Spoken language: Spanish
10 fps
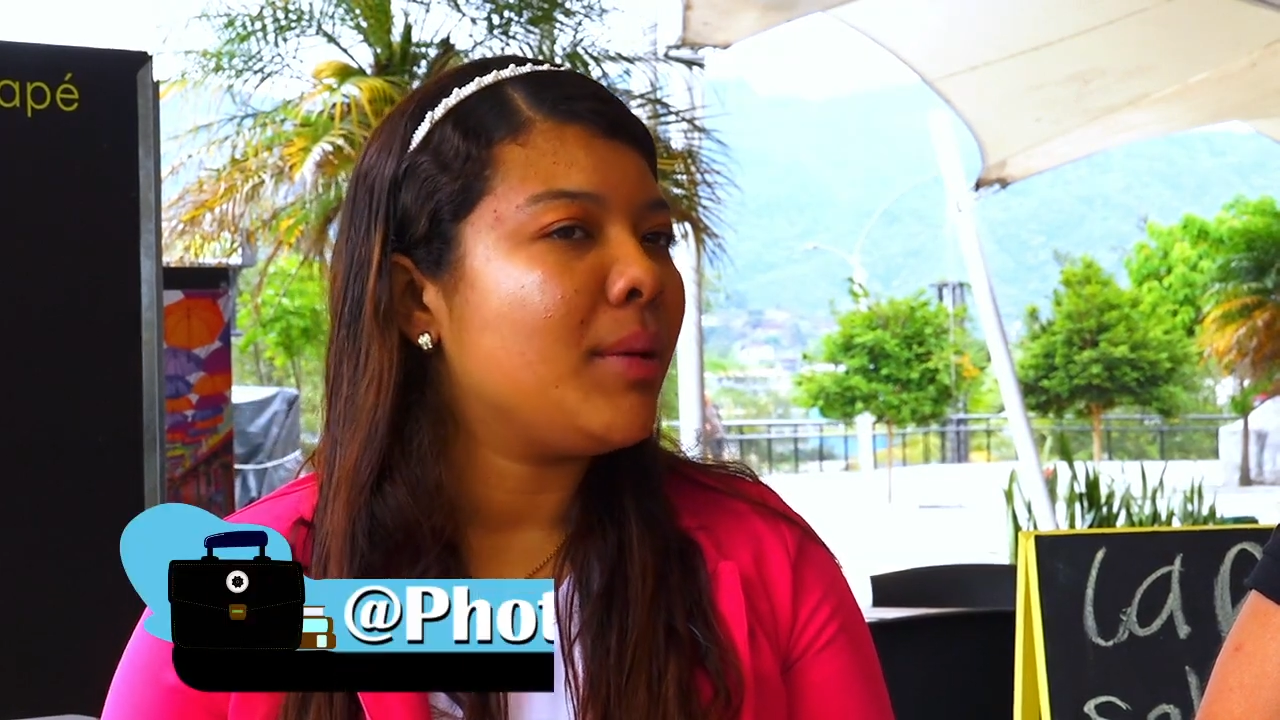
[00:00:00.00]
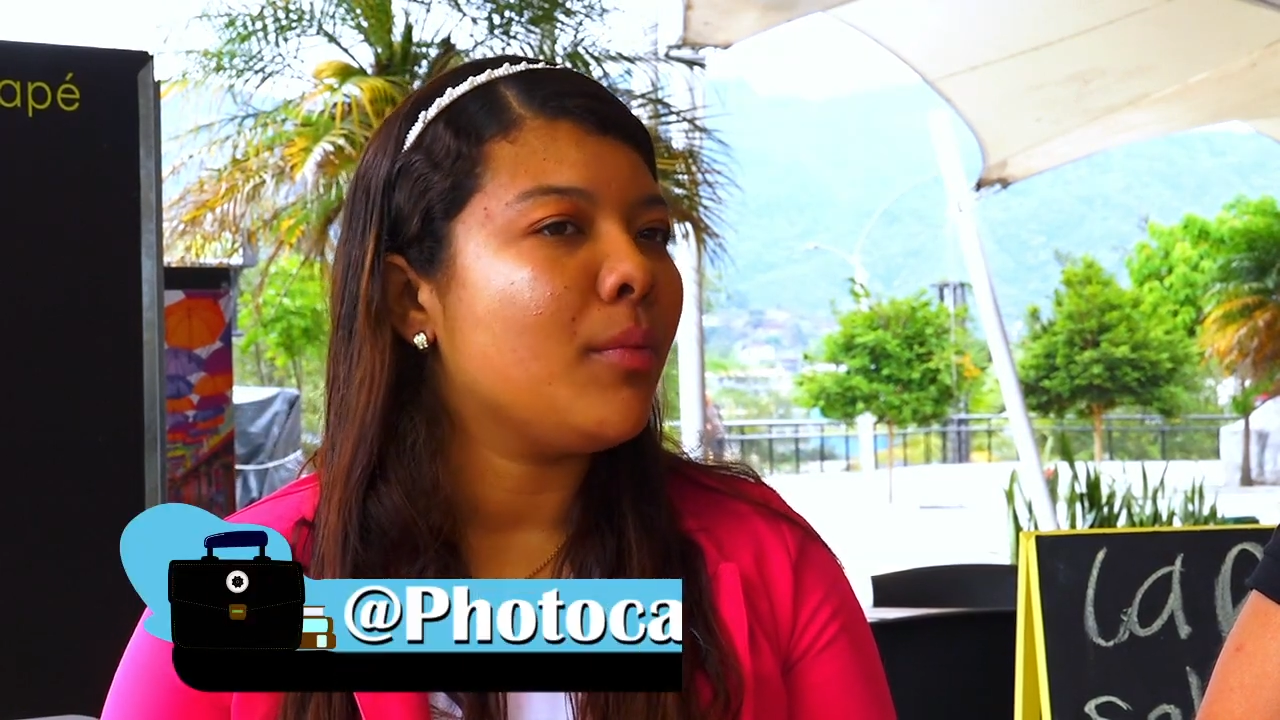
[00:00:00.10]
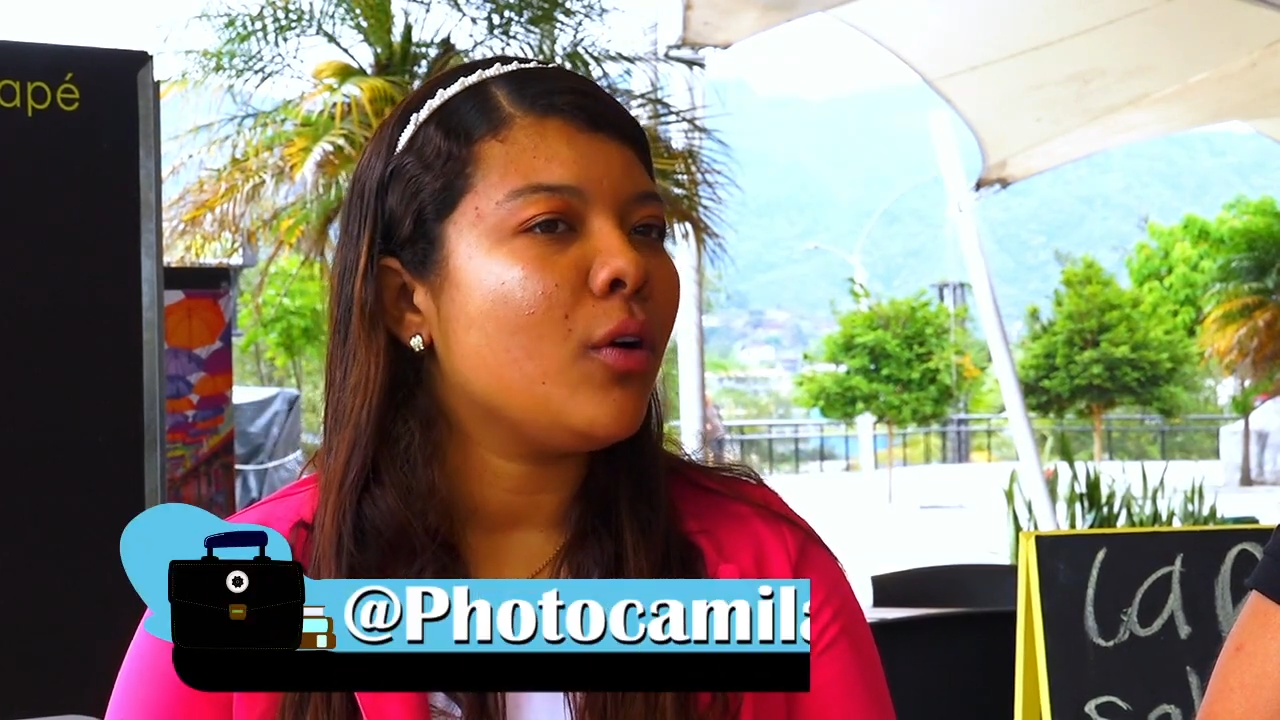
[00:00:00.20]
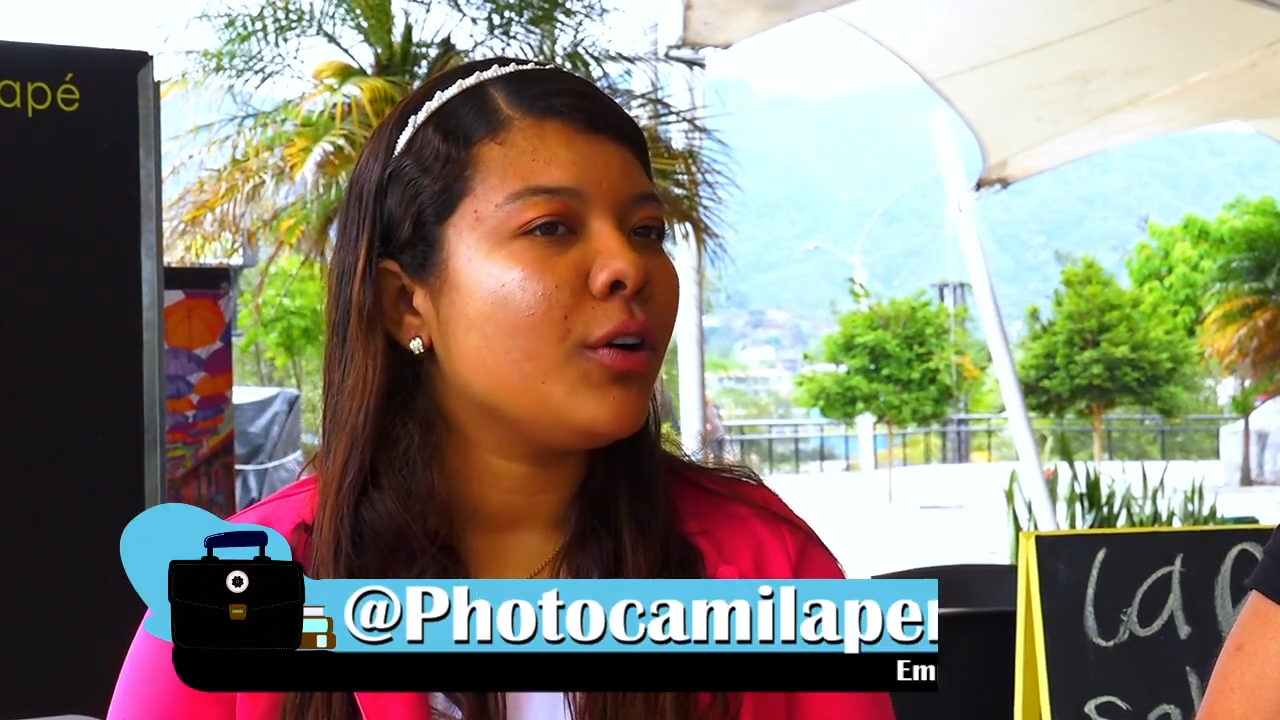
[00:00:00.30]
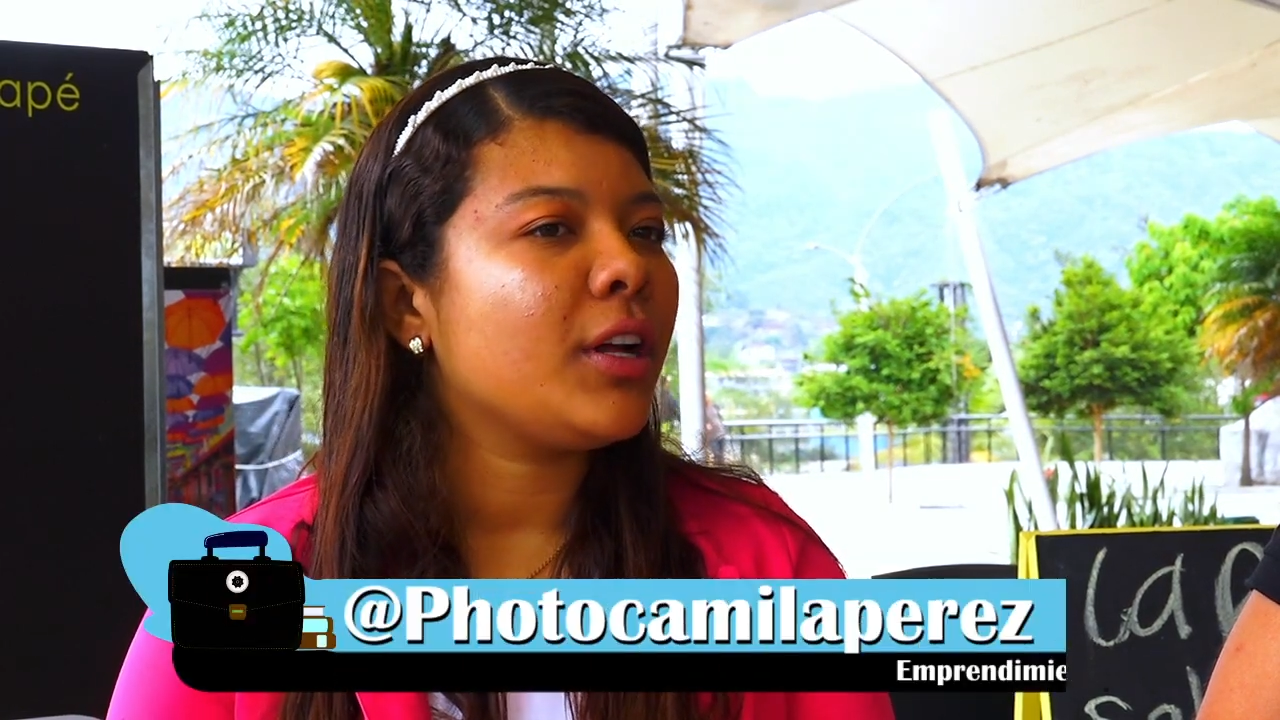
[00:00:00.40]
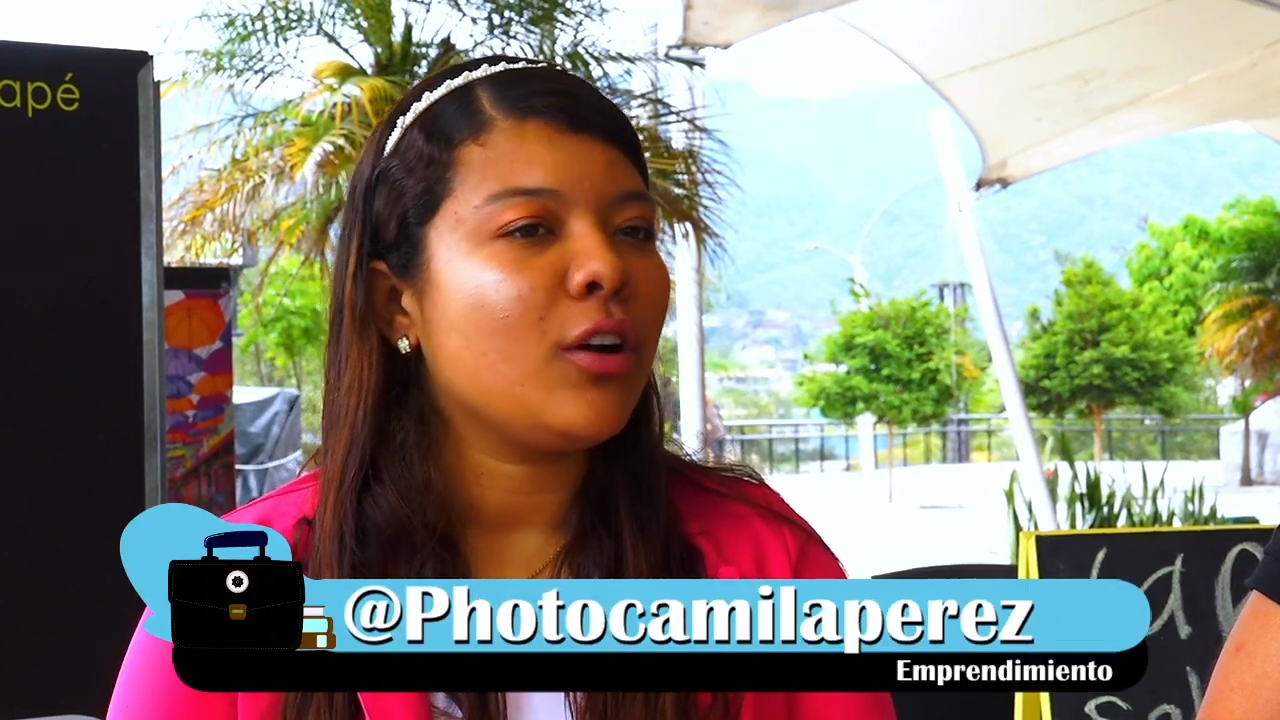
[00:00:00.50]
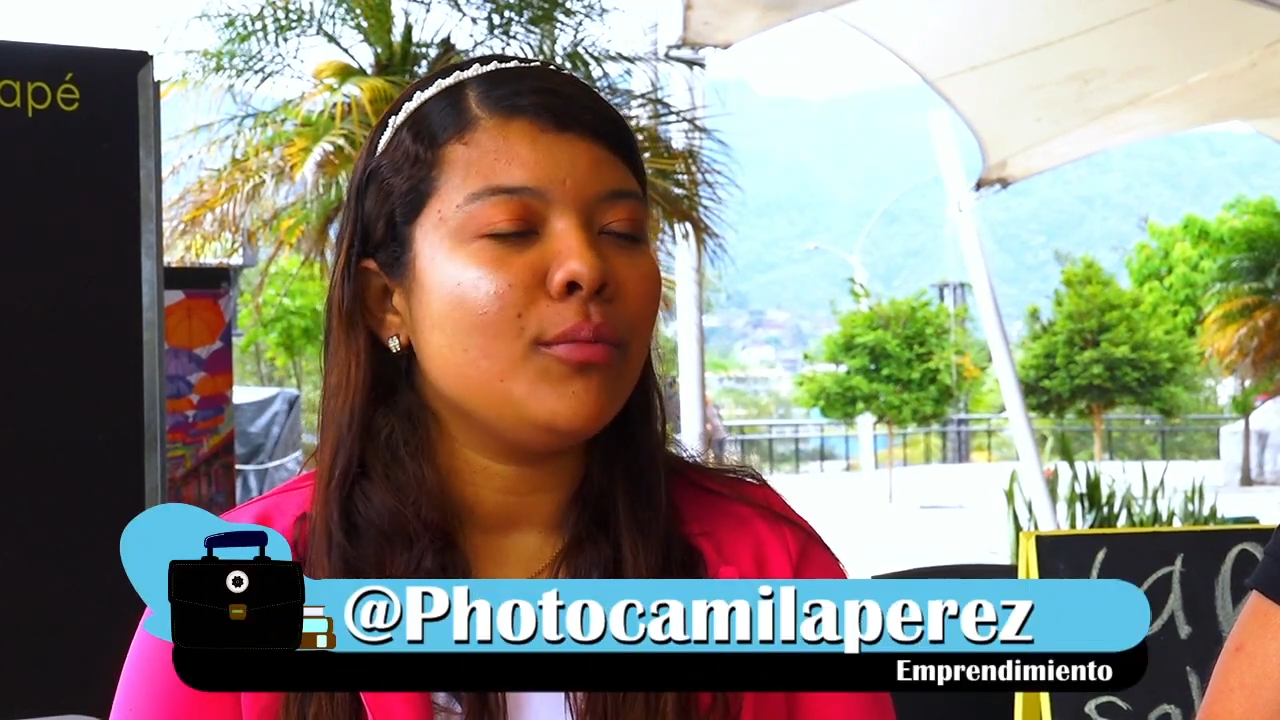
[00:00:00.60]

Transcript: memoria,